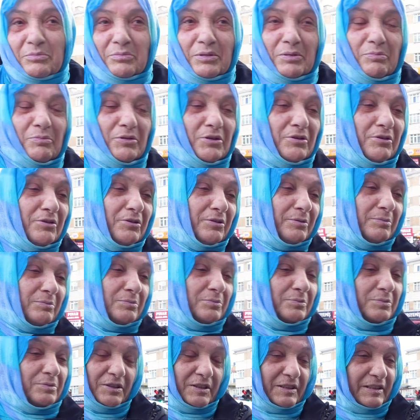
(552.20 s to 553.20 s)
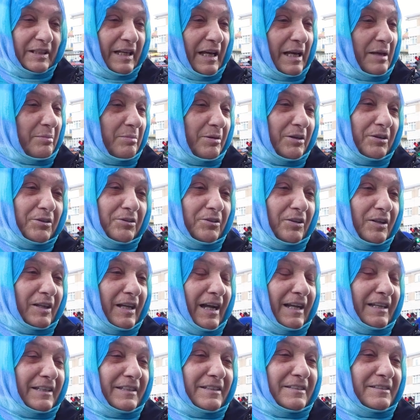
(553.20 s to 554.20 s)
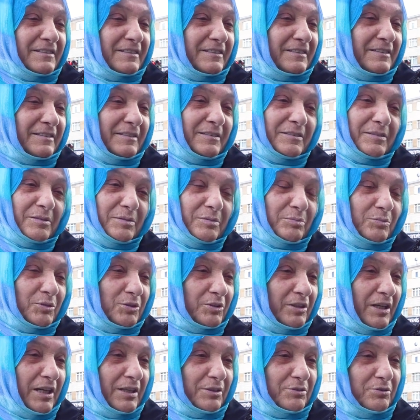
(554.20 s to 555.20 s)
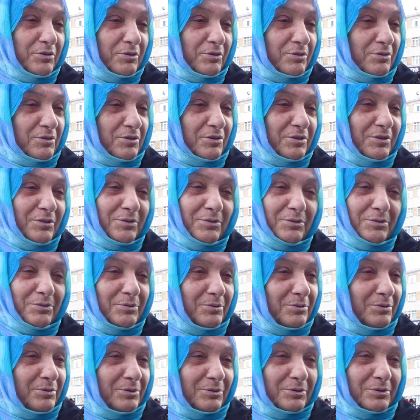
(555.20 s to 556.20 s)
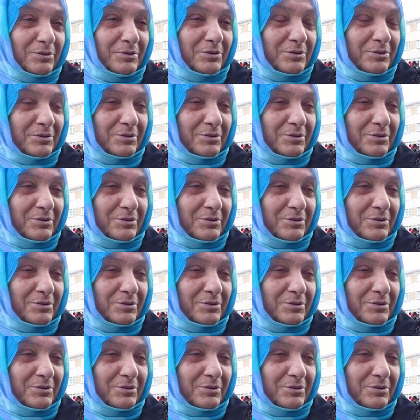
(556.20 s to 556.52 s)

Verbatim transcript: Bilmiyorum. Tayyip Erdoğan hangisini müsait görürse o, olur.